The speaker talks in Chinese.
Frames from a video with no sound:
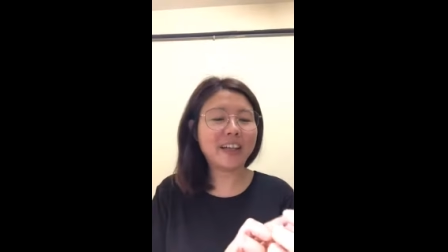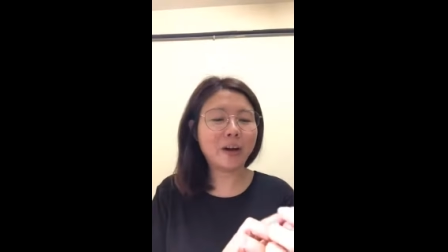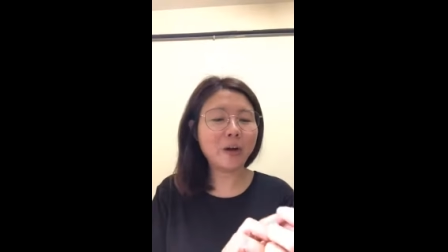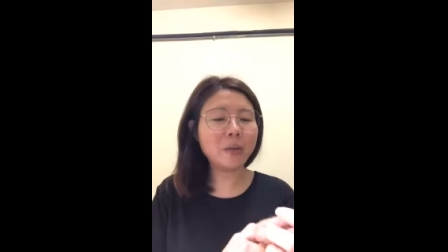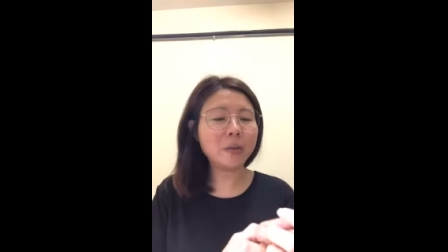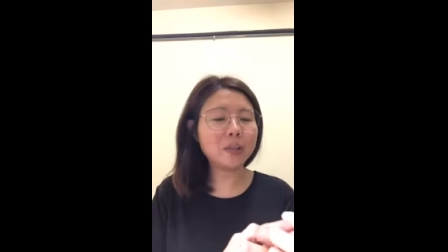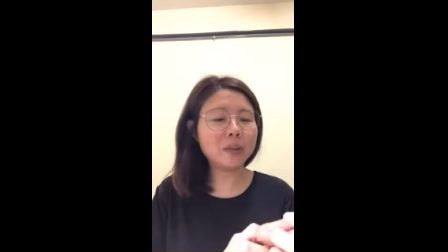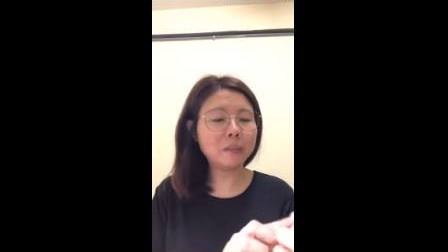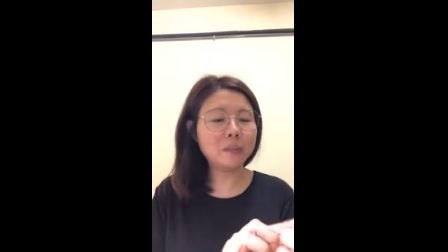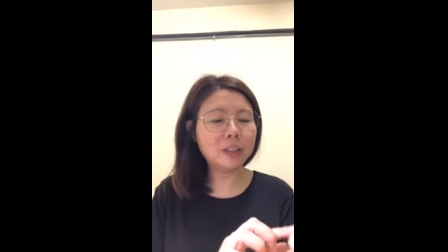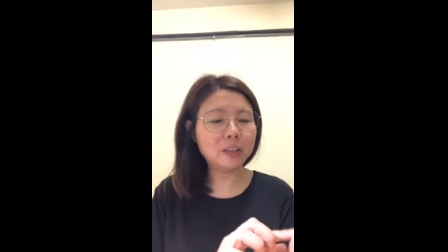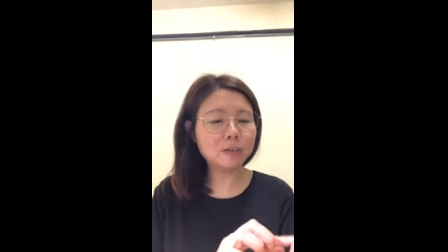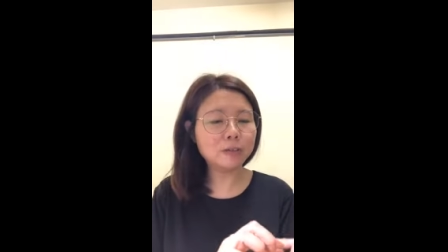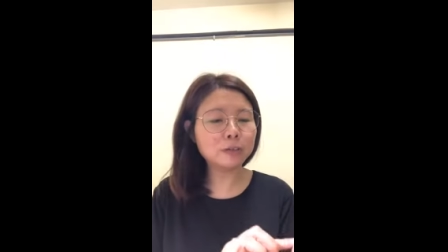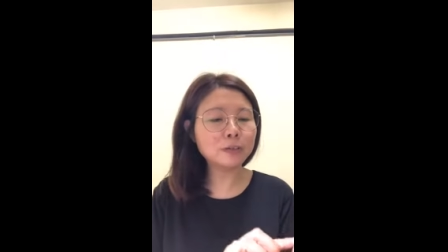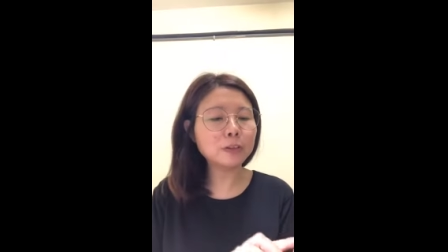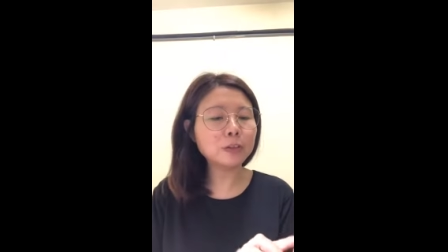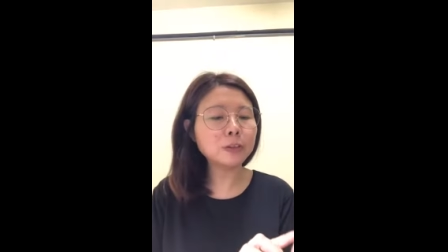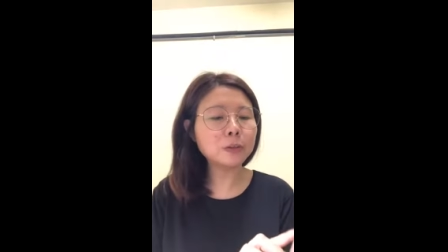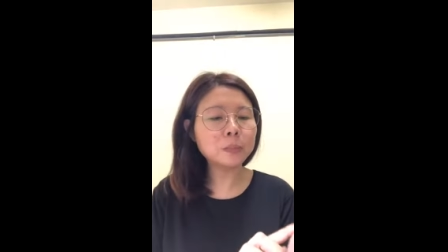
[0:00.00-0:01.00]
然后我的皮
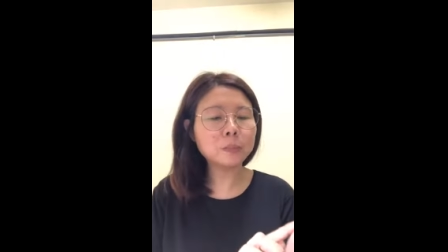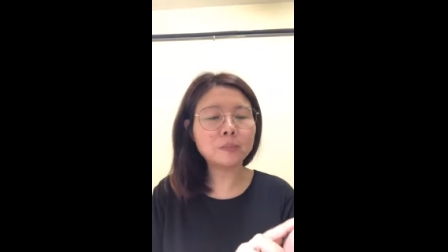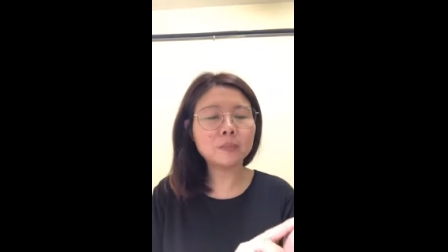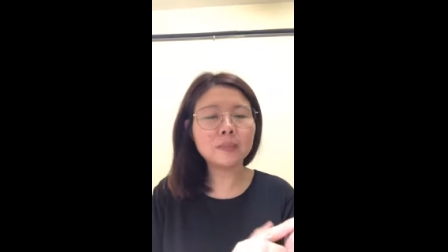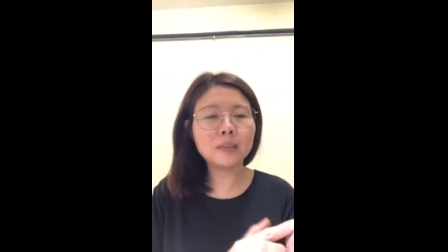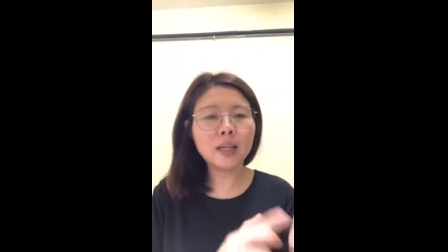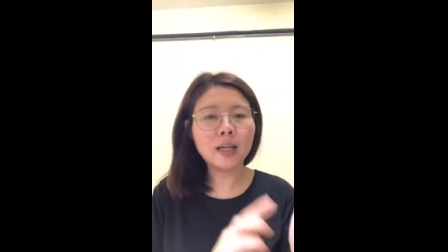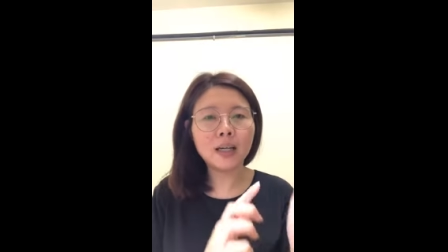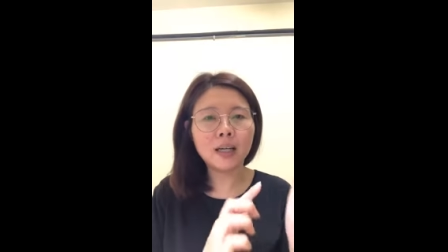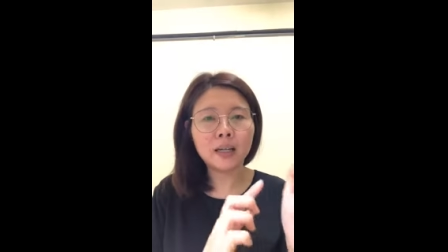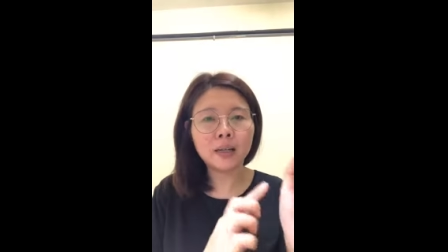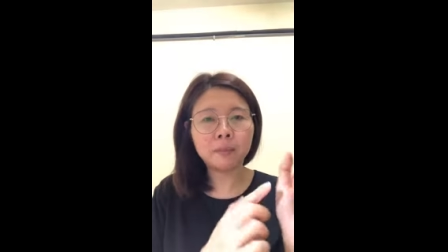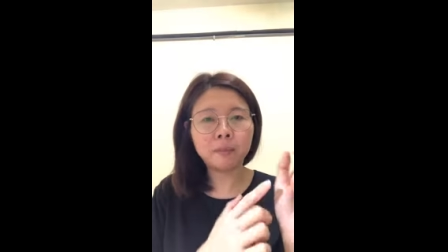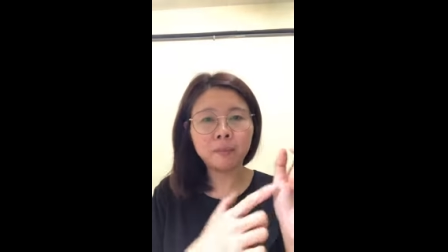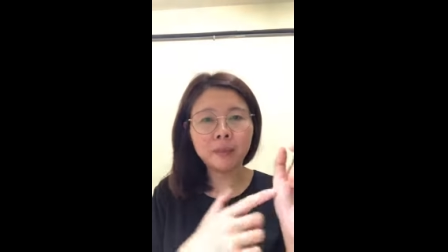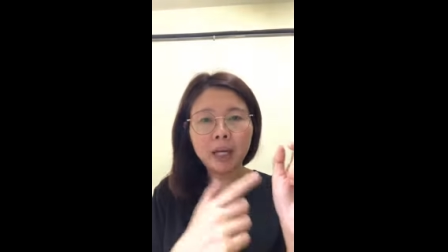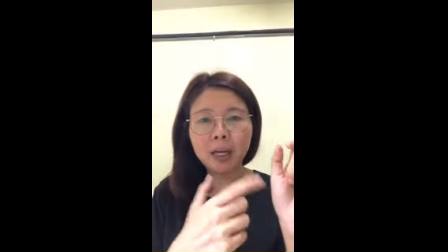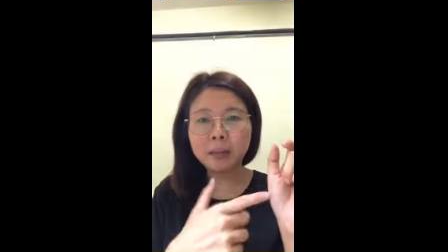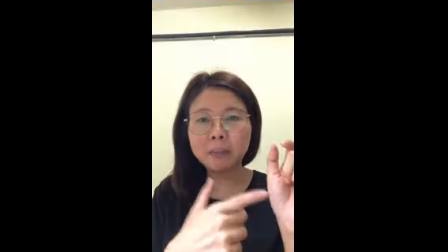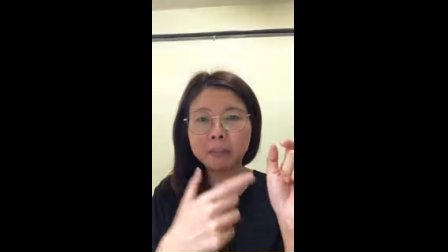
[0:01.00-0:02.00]
肤呃
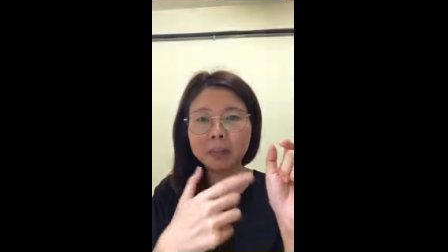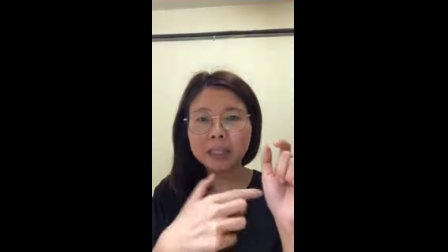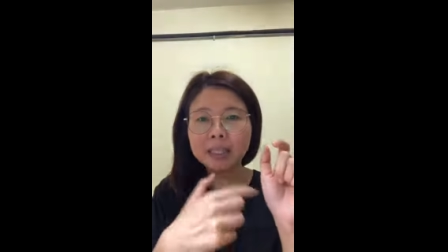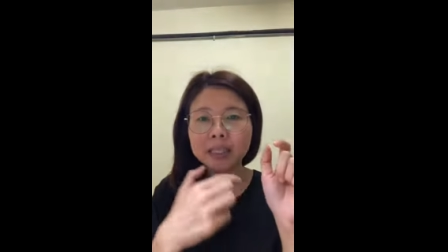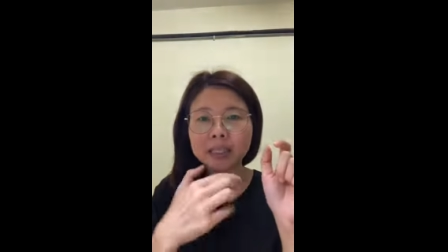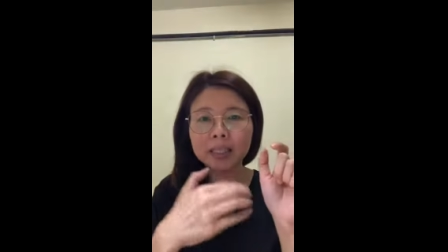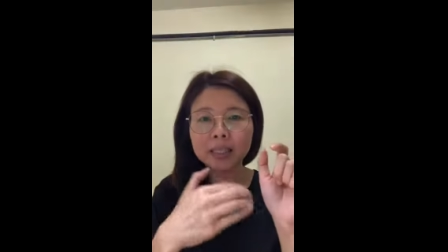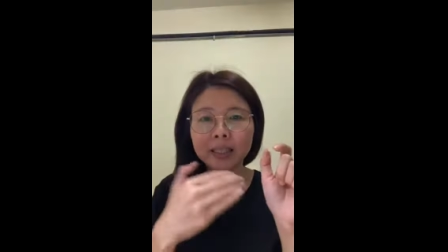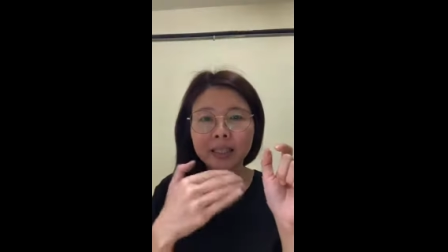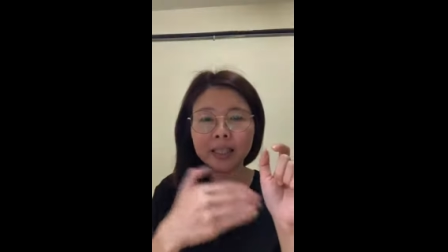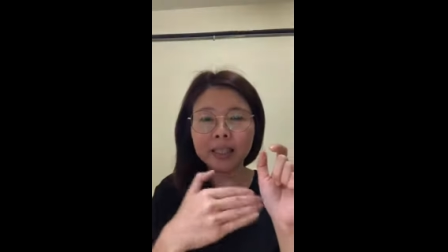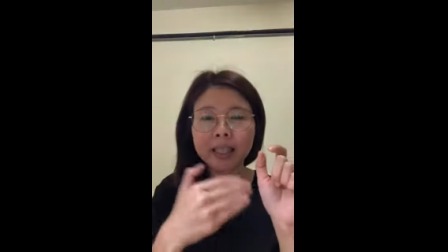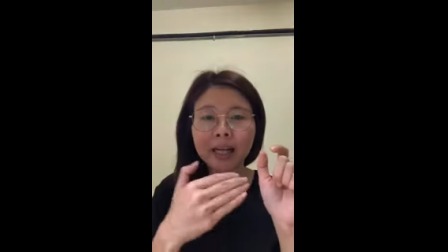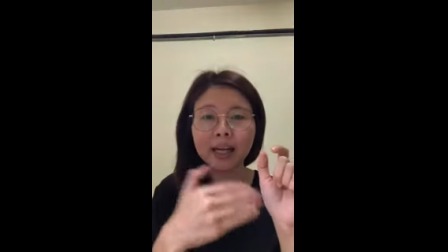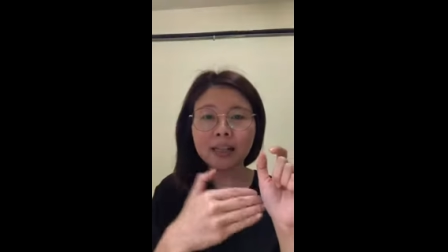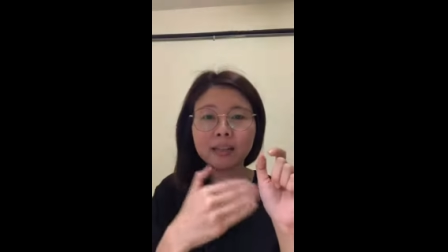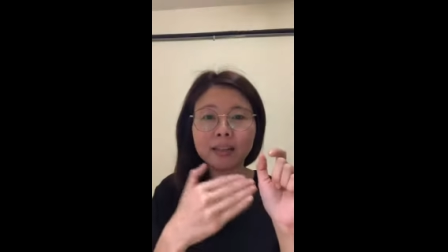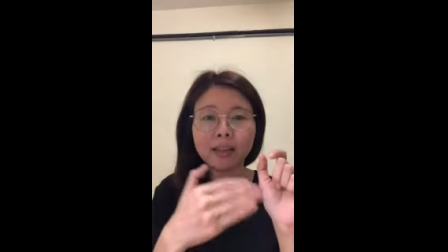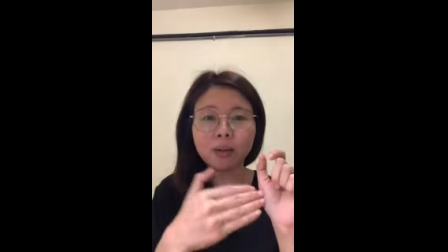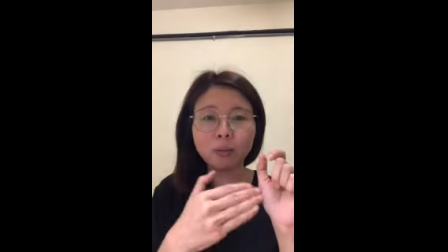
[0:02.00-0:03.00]
很明显可以
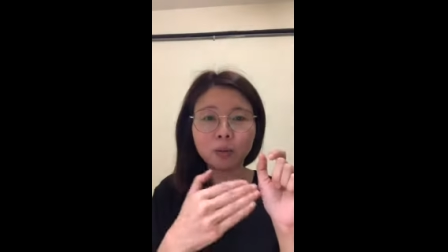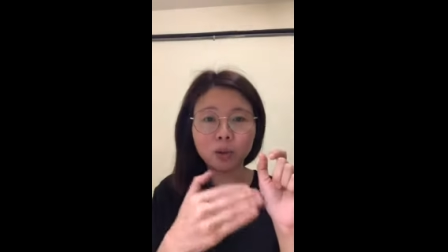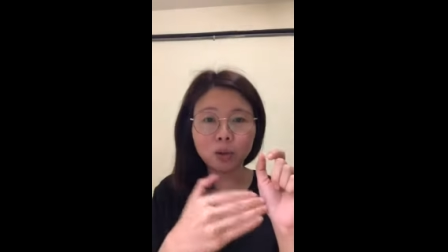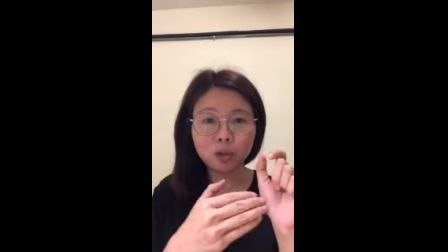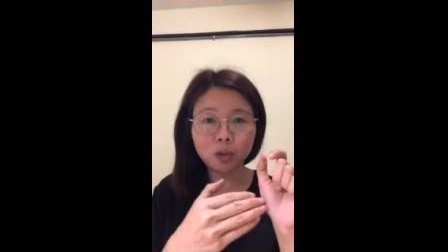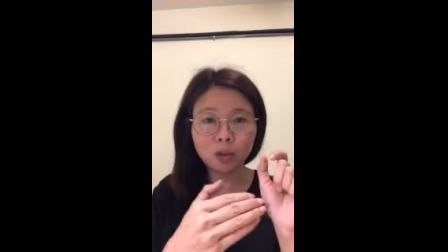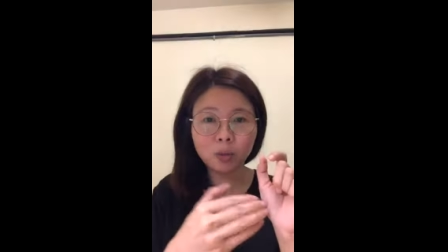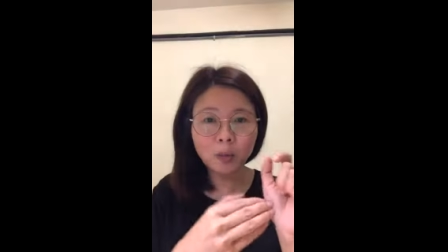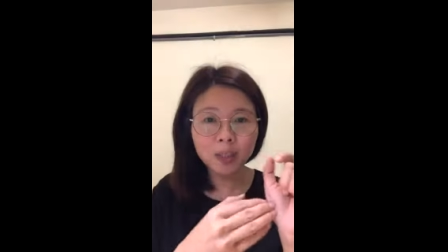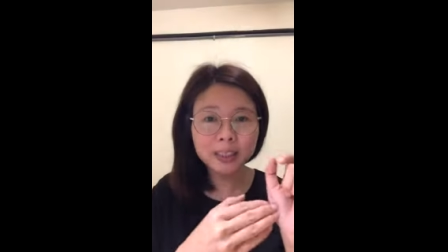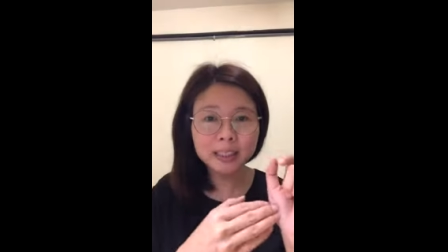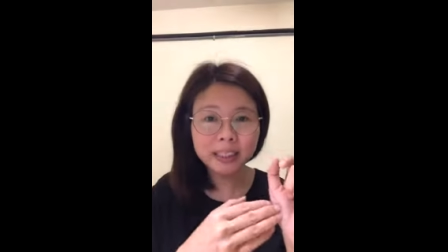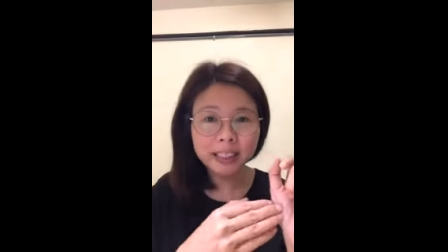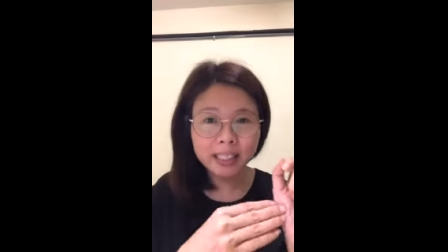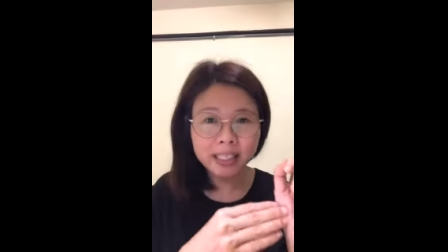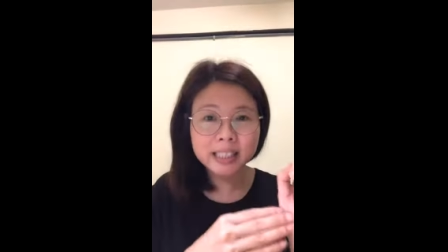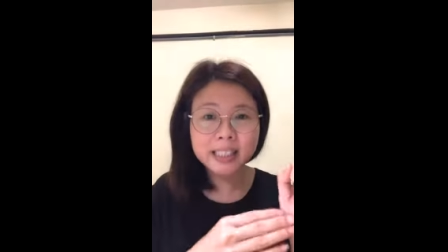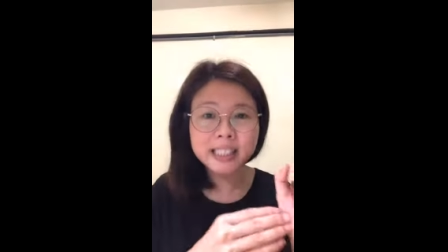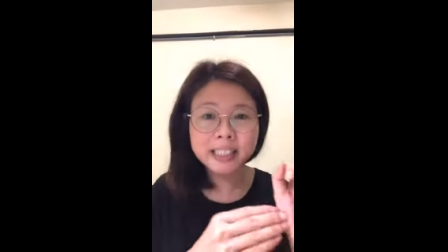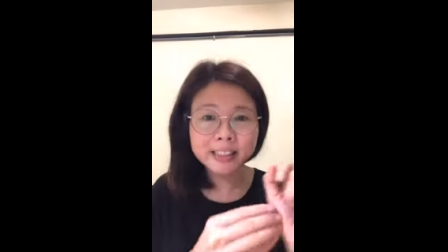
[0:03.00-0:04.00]
看得到我血管的
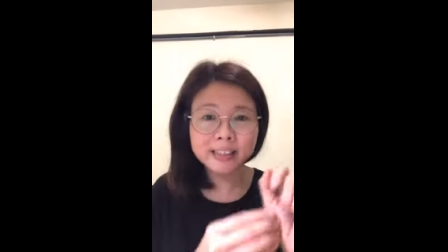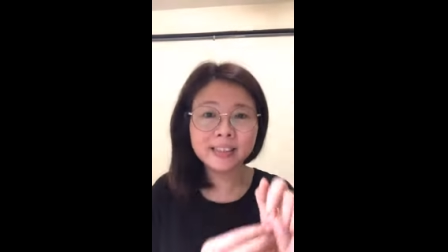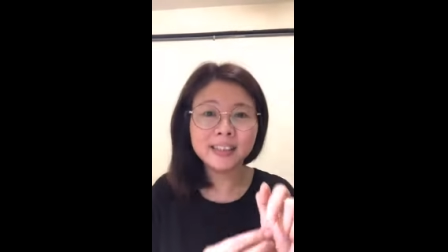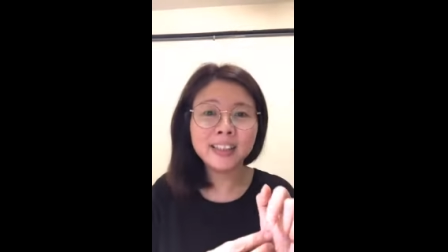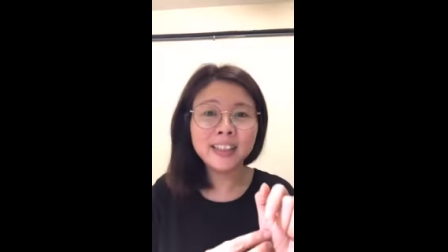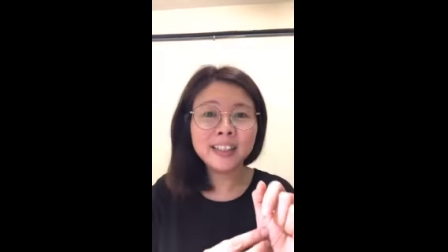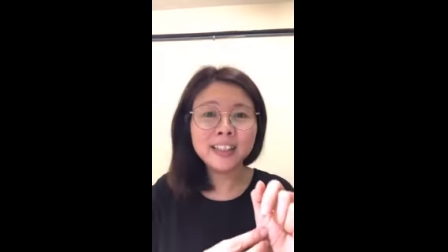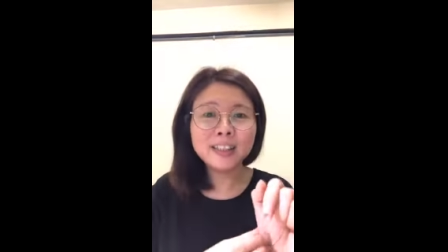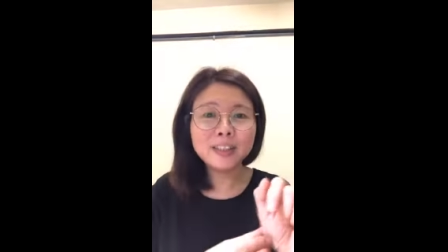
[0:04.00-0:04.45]
颜色，